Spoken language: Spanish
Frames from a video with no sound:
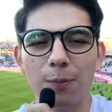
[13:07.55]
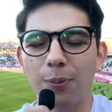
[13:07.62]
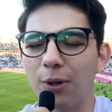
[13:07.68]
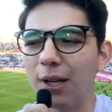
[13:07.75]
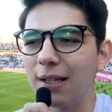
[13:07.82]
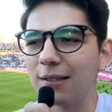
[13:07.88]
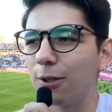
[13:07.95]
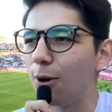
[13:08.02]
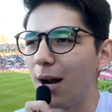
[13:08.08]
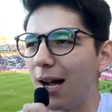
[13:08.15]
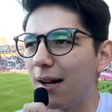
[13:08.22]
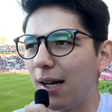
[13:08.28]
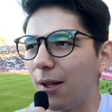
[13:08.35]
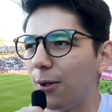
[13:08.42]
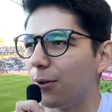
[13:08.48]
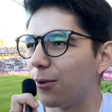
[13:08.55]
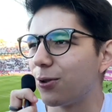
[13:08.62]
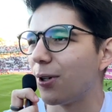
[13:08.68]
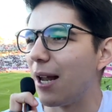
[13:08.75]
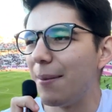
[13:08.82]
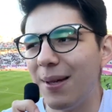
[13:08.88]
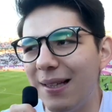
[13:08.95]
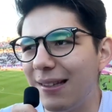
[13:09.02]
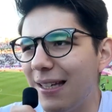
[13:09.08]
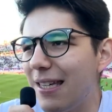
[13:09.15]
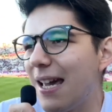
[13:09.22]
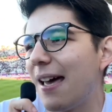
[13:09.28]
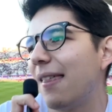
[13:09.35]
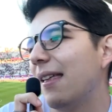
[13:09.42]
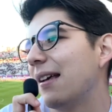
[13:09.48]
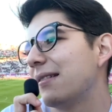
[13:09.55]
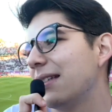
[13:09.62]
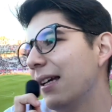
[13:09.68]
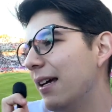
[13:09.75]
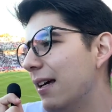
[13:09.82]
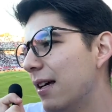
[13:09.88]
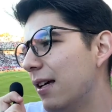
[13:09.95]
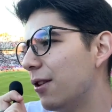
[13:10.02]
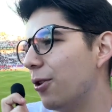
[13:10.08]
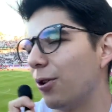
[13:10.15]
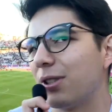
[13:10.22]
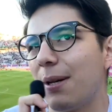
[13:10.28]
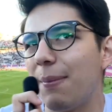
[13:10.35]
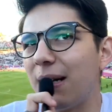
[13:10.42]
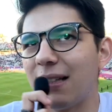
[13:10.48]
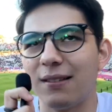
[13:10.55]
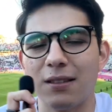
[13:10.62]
porque se lo ha ganado no solamente ya de hace dos semanas,